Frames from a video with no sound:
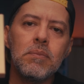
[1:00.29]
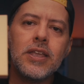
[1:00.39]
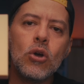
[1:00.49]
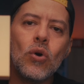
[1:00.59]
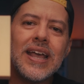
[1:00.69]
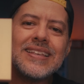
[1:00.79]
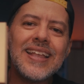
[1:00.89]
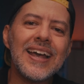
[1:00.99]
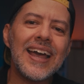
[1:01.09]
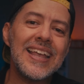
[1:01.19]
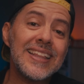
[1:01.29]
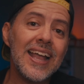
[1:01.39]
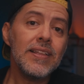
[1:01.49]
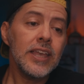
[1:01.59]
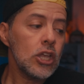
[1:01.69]
Me llegó esta
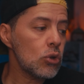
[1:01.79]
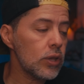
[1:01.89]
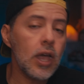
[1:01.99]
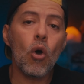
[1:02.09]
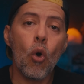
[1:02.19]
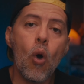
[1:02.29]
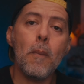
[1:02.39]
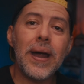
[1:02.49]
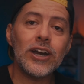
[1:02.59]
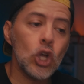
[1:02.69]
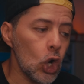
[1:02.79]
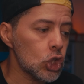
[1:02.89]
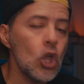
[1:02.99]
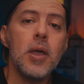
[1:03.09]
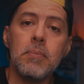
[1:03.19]
cajita y yo dije, oh my God.
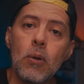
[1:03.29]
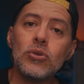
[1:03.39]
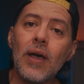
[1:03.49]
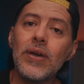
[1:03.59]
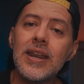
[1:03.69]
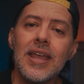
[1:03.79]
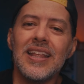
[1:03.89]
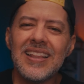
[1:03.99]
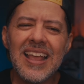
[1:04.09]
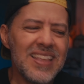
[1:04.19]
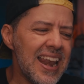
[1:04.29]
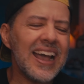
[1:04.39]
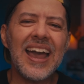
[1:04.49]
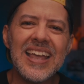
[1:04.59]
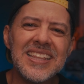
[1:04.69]
Vamos a ver, desde la
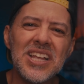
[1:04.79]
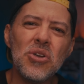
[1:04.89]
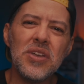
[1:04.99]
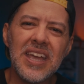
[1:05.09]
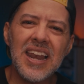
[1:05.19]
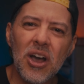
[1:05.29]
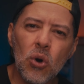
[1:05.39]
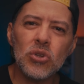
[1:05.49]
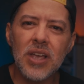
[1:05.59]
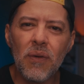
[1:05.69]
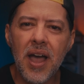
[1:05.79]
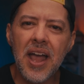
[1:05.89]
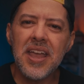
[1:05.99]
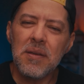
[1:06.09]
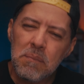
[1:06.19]
cajita yo dije, la cosa va...